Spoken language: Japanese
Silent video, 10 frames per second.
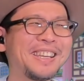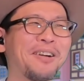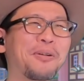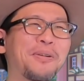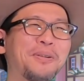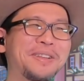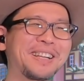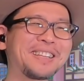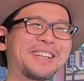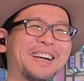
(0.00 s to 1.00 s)
いや、怒り
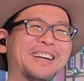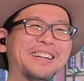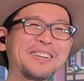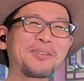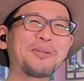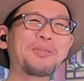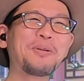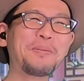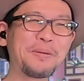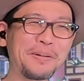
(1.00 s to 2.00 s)
方。子
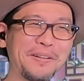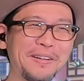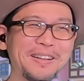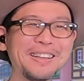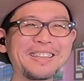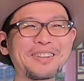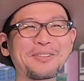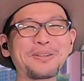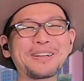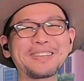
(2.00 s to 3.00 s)
供。けど
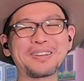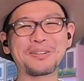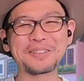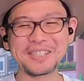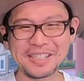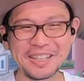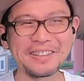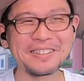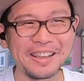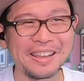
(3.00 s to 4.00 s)
これが結構効い
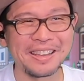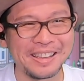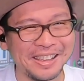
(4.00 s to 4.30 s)
てるね。